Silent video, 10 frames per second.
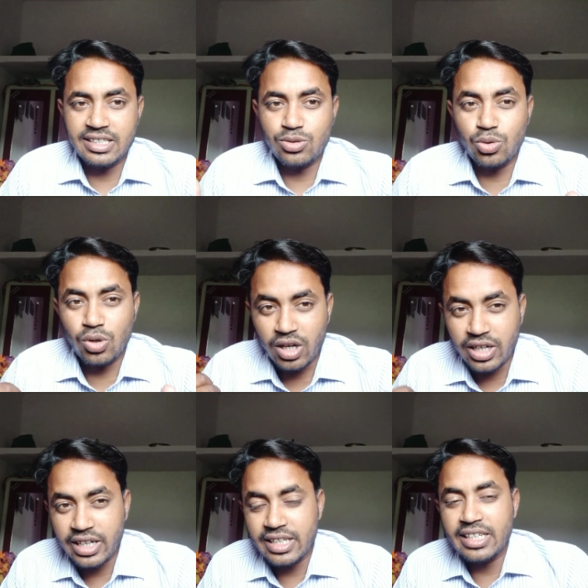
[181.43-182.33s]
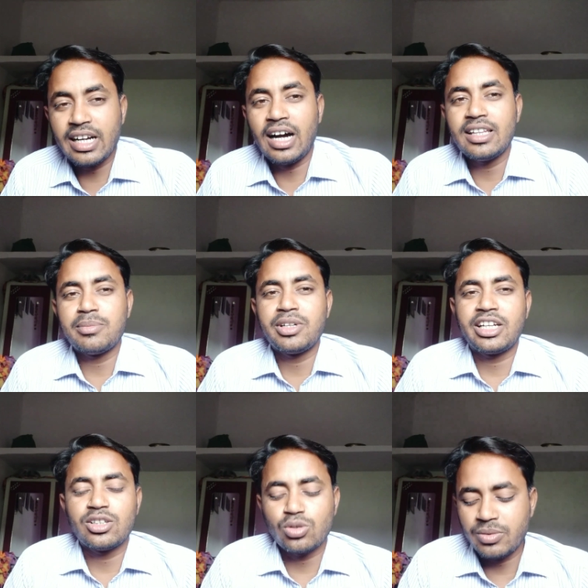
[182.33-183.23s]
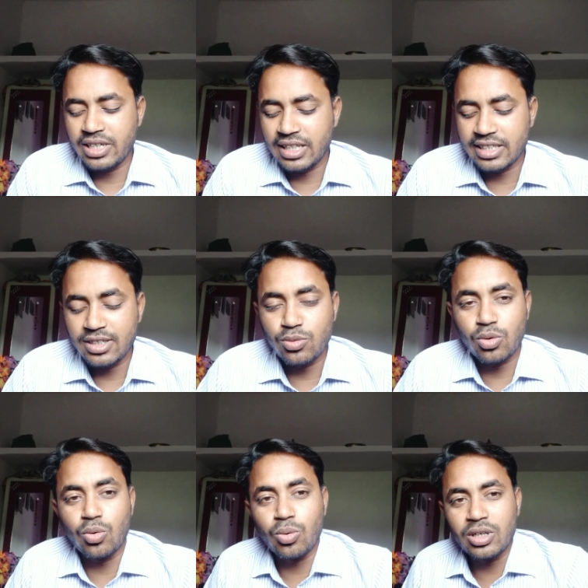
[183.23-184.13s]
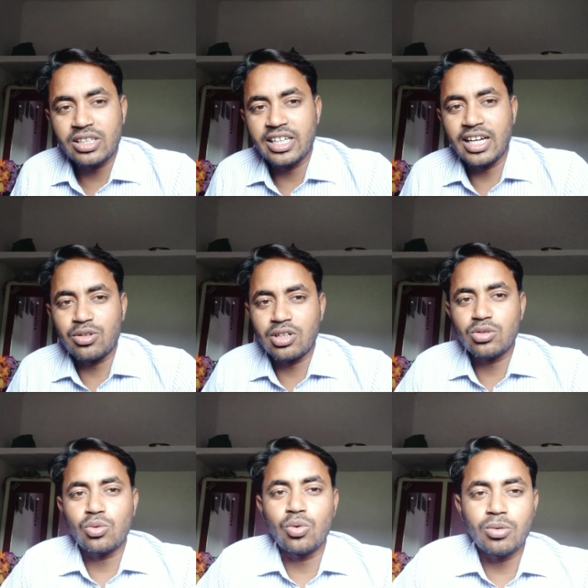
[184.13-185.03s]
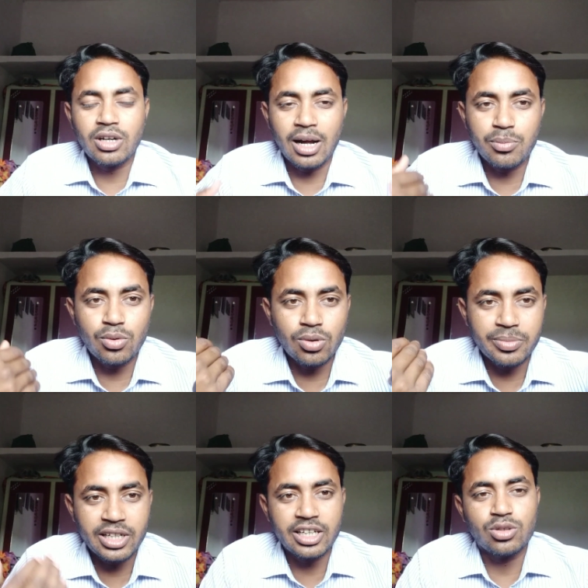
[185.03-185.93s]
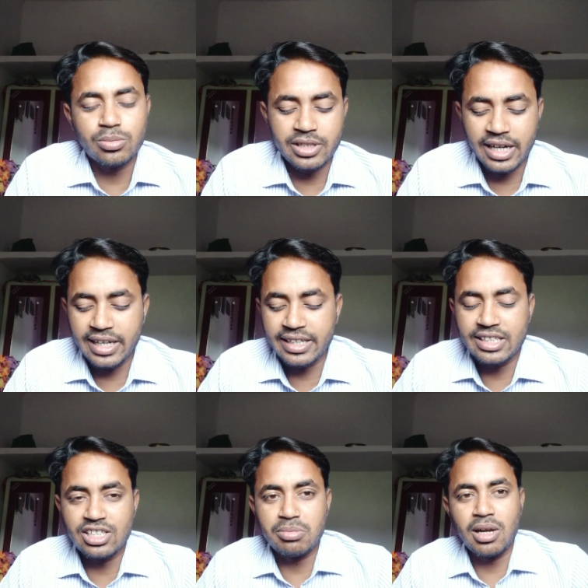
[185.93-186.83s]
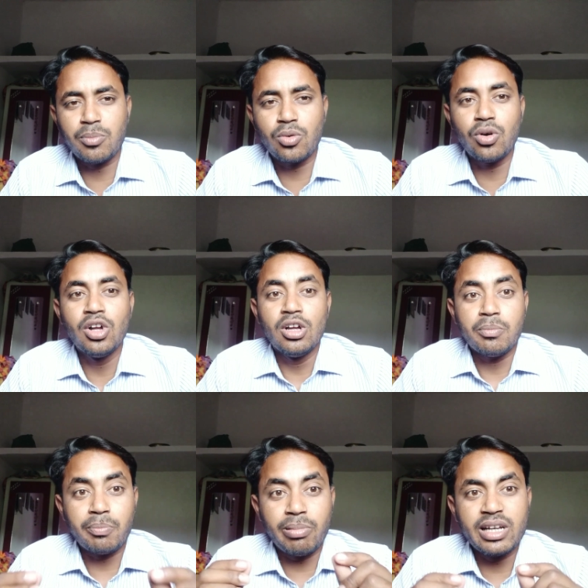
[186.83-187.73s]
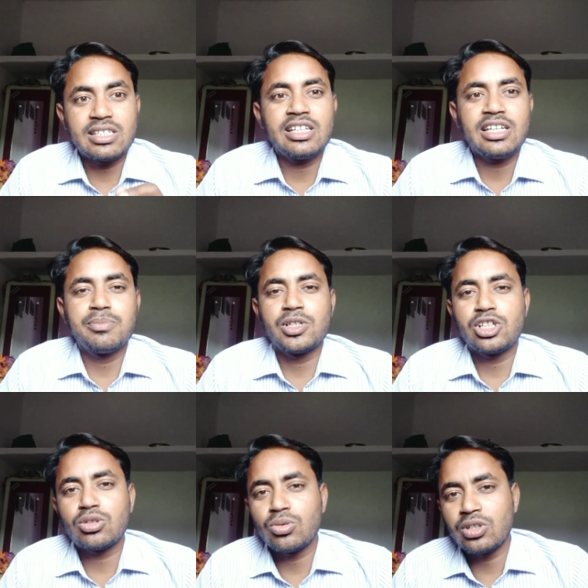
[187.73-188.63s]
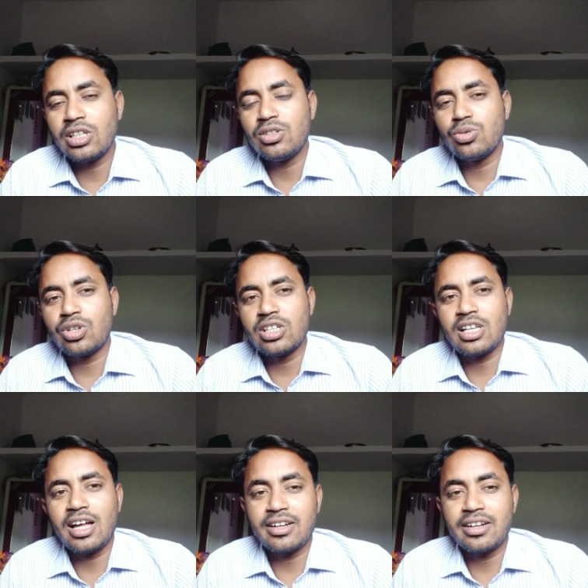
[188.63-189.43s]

जो अंग्रेजी खाद अपने खेतों में डालते हैं वो गोबर तैयार होगा तो गोबर आपको अपने खेतों में डालेंगे जिसमें आपको पैसे की बचत होगी जो किसान